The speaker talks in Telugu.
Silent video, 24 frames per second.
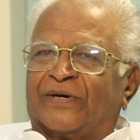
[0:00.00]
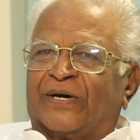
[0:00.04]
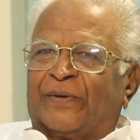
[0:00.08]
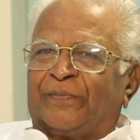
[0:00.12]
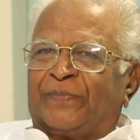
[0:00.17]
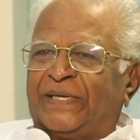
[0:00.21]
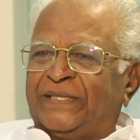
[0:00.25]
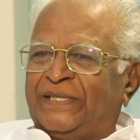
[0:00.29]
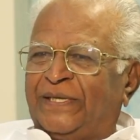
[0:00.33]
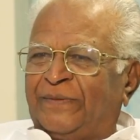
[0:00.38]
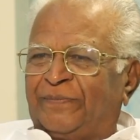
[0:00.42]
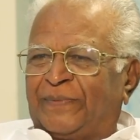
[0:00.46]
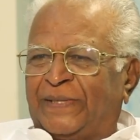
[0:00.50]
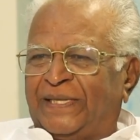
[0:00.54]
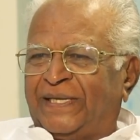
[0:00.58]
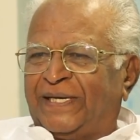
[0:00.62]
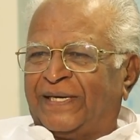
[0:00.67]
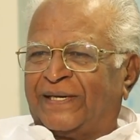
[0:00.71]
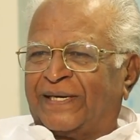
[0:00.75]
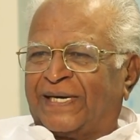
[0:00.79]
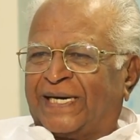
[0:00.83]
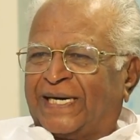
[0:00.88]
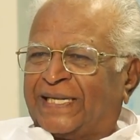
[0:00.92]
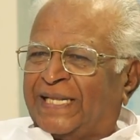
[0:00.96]
ఒక పది
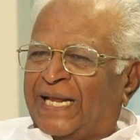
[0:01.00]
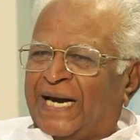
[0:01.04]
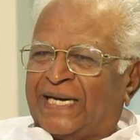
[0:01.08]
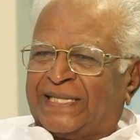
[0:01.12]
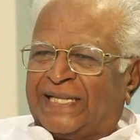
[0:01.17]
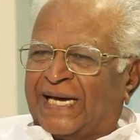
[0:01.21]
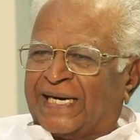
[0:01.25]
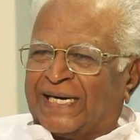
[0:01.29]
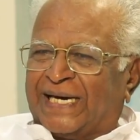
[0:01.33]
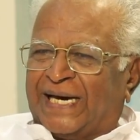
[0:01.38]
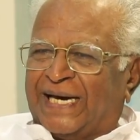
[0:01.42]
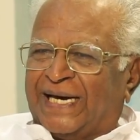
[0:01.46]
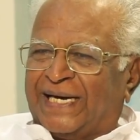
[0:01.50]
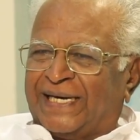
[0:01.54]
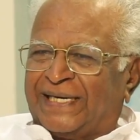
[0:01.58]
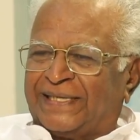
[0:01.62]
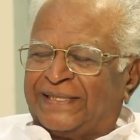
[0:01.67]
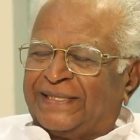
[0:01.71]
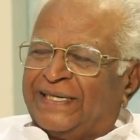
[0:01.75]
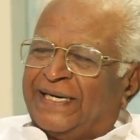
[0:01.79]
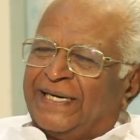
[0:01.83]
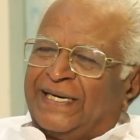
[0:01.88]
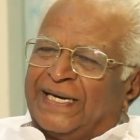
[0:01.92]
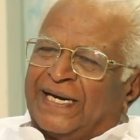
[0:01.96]
పదిహేను కథల దాకా
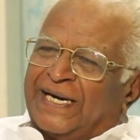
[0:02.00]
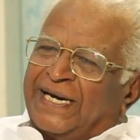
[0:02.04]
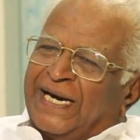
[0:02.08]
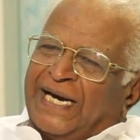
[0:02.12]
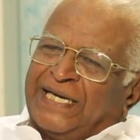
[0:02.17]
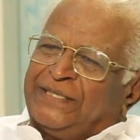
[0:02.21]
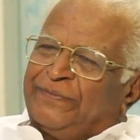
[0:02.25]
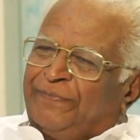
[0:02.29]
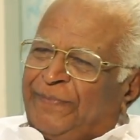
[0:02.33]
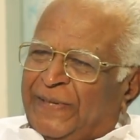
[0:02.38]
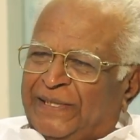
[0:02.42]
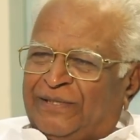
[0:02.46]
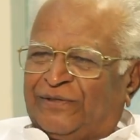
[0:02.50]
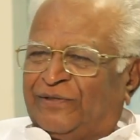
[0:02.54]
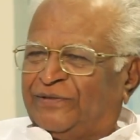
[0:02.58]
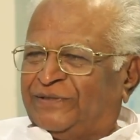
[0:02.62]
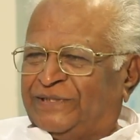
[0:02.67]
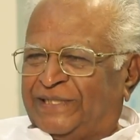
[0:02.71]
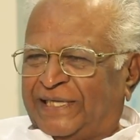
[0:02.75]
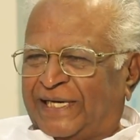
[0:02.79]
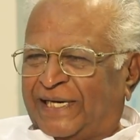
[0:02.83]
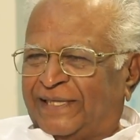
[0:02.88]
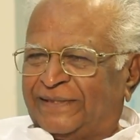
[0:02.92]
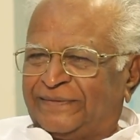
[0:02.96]
రాసి
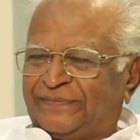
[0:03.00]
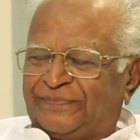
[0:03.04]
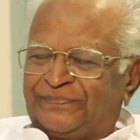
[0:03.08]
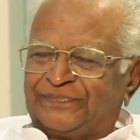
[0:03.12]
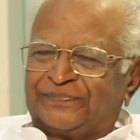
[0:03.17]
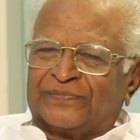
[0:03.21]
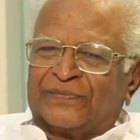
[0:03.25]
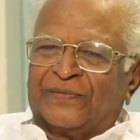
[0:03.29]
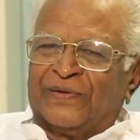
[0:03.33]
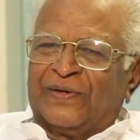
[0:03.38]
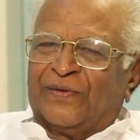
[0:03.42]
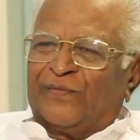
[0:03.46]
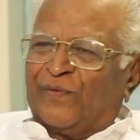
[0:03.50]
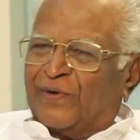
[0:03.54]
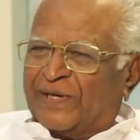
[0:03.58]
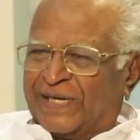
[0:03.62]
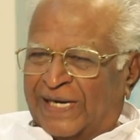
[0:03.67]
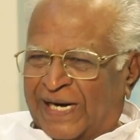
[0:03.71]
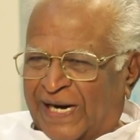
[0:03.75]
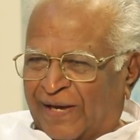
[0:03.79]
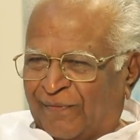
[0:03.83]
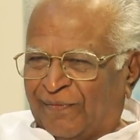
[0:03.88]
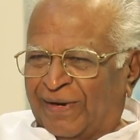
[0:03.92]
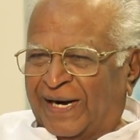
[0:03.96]
పెట్టించా
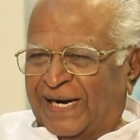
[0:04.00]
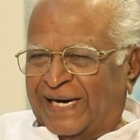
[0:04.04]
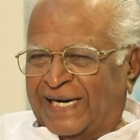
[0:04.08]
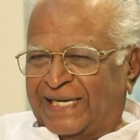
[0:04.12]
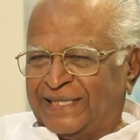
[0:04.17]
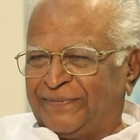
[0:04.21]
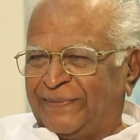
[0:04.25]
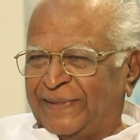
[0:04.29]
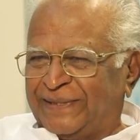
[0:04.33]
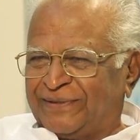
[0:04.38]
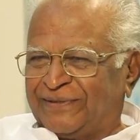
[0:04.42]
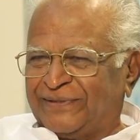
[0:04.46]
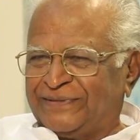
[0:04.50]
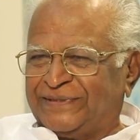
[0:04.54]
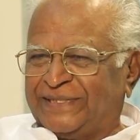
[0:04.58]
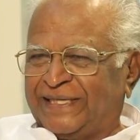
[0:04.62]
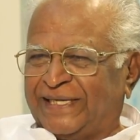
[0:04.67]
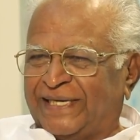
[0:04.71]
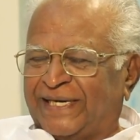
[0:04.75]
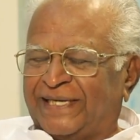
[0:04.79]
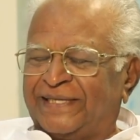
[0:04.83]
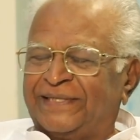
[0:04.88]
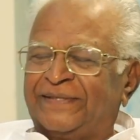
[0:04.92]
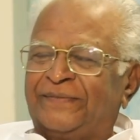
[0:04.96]
ఒక నవలు రాసి
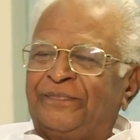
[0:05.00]
పెట్టించా